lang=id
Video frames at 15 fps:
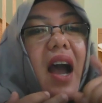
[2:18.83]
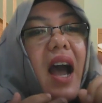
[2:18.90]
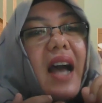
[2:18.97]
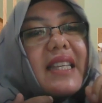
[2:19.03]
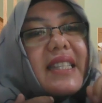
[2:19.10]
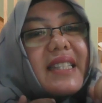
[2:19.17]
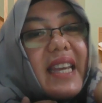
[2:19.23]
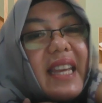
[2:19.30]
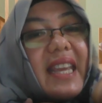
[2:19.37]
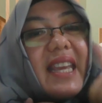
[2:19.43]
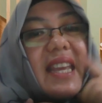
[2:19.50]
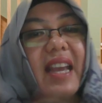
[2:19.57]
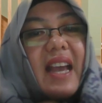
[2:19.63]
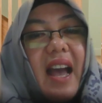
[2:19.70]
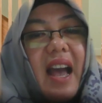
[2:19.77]

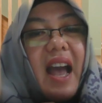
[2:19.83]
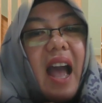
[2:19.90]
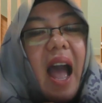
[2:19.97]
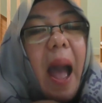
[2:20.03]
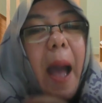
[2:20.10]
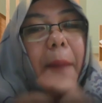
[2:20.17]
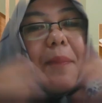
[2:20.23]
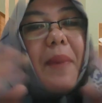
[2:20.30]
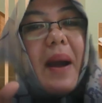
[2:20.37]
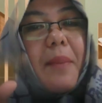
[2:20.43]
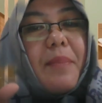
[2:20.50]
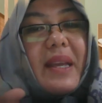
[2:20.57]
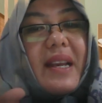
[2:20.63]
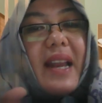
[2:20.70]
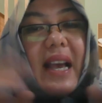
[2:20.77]
Sehingga,
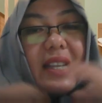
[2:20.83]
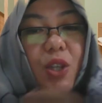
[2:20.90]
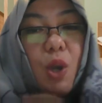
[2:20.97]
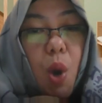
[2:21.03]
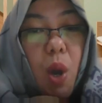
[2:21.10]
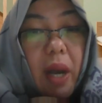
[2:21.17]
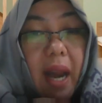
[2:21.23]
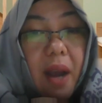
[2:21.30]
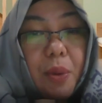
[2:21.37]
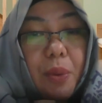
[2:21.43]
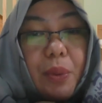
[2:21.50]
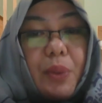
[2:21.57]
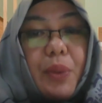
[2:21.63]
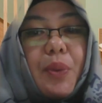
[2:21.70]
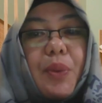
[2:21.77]
apabila seorang
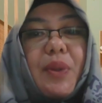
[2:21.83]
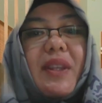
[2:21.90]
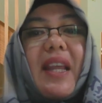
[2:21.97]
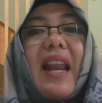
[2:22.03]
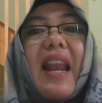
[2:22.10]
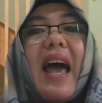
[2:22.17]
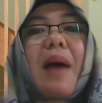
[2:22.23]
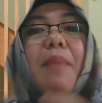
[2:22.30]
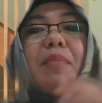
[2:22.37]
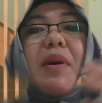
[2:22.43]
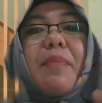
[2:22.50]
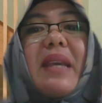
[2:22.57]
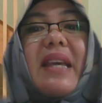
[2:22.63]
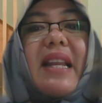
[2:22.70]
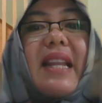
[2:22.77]
guru telah
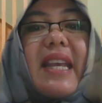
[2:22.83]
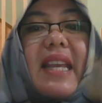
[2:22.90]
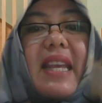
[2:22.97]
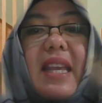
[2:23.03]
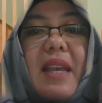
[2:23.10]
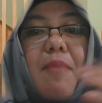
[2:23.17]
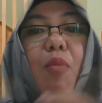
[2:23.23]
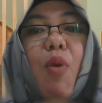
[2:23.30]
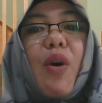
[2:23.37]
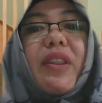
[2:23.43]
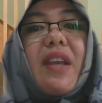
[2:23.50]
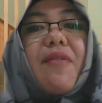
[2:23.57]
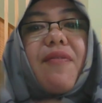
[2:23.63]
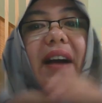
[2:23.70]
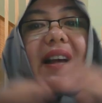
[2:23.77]
memiliki
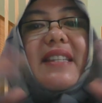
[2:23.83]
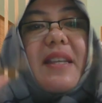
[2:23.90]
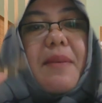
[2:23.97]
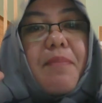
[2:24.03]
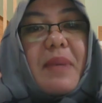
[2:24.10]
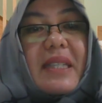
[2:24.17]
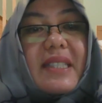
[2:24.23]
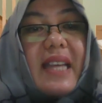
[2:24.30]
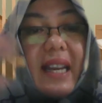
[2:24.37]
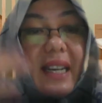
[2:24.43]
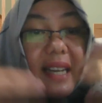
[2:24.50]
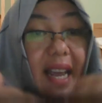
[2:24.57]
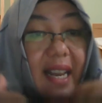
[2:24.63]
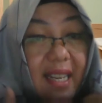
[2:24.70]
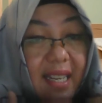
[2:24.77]
motivasi
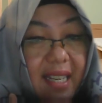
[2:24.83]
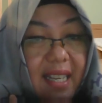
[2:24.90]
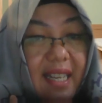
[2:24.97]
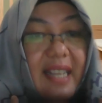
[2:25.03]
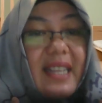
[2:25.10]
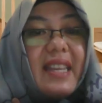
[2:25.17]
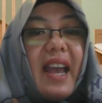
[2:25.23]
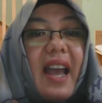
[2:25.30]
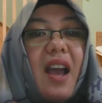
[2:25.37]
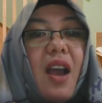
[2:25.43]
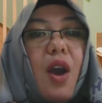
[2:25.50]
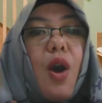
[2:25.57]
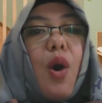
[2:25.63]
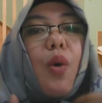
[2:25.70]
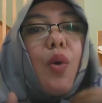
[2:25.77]
besar dari dirinya
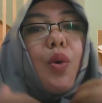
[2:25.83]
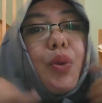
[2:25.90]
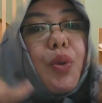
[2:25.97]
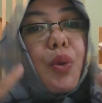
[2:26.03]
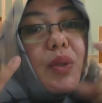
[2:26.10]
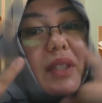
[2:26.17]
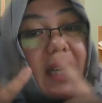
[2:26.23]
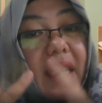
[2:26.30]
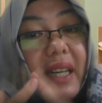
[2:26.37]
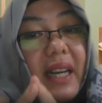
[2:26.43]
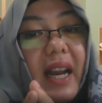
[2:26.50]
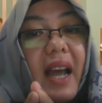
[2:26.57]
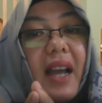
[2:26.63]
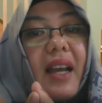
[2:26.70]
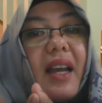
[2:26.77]
untuk
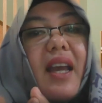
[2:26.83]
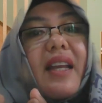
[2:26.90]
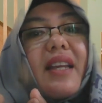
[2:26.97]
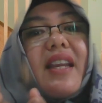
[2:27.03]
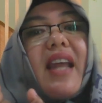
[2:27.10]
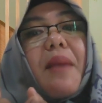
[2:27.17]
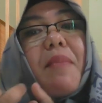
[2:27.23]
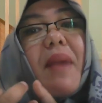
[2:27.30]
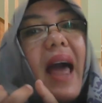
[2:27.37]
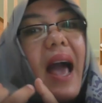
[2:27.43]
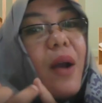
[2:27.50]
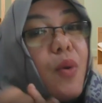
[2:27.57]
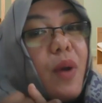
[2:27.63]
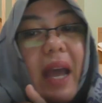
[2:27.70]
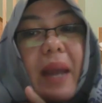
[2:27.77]
tergerak dan
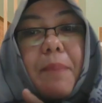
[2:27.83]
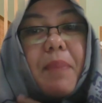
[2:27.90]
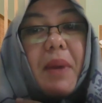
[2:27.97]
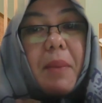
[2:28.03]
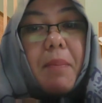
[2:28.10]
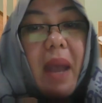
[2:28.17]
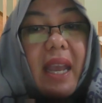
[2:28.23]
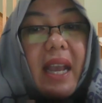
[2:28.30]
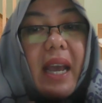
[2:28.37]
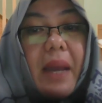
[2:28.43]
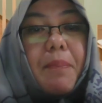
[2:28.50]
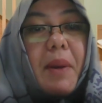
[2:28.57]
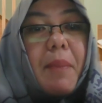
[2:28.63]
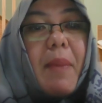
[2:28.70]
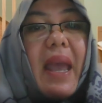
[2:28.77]
melakukan
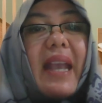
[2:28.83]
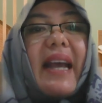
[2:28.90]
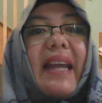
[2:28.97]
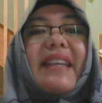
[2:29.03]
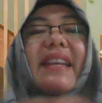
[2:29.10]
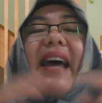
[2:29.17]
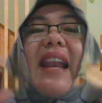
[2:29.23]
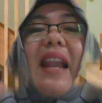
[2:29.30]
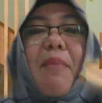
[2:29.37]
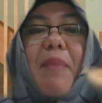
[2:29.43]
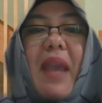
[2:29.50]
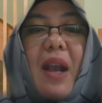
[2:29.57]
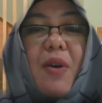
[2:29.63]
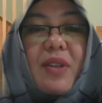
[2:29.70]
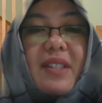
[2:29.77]
perbaikan-perbaikan dalam
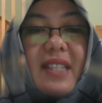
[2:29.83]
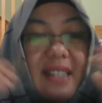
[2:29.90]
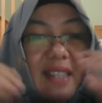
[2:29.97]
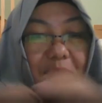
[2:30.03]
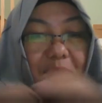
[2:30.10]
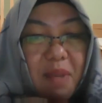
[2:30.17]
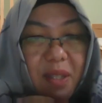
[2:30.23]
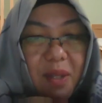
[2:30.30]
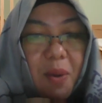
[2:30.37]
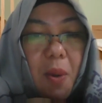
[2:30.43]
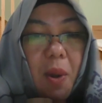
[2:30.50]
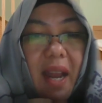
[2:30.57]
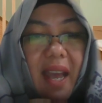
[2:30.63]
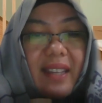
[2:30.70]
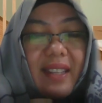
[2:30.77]
ekosistem di
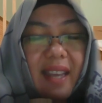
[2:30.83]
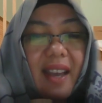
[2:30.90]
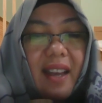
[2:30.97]
sekolahnya,